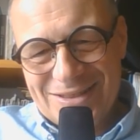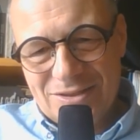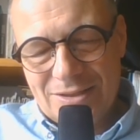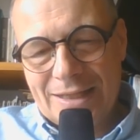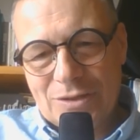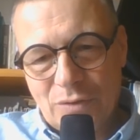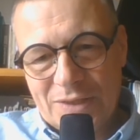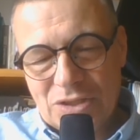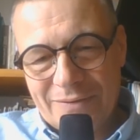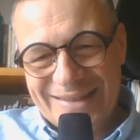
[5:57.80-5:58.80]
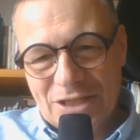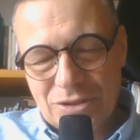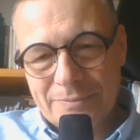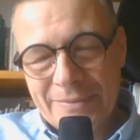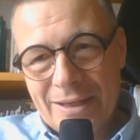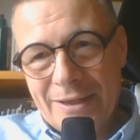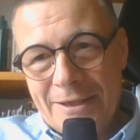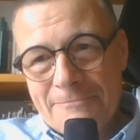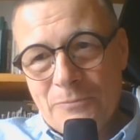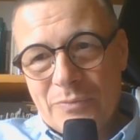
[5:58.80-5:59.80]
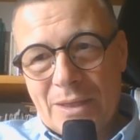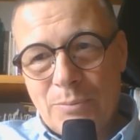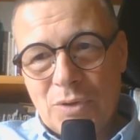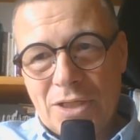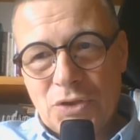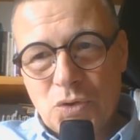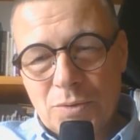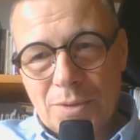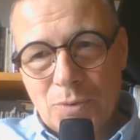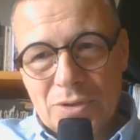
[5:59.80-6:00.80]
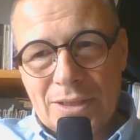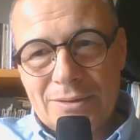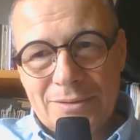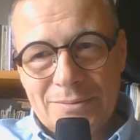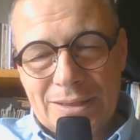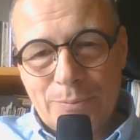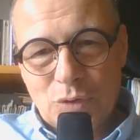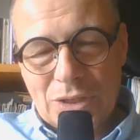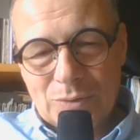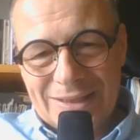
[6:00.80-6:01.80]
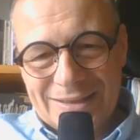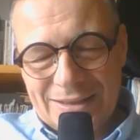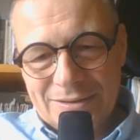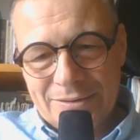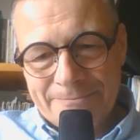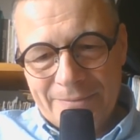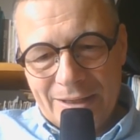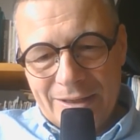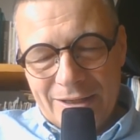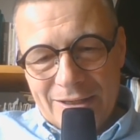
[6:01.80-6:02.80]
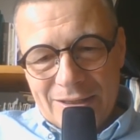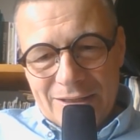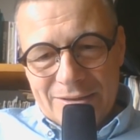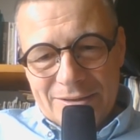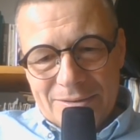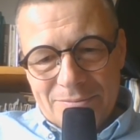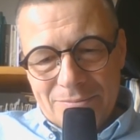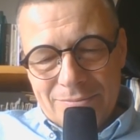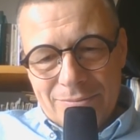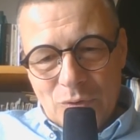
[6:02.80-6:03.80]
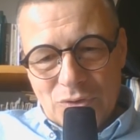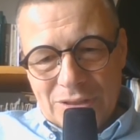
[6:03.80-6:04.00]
średniowiecza w naszym pojęciu, no bo ten, ten podział dla Chin może nie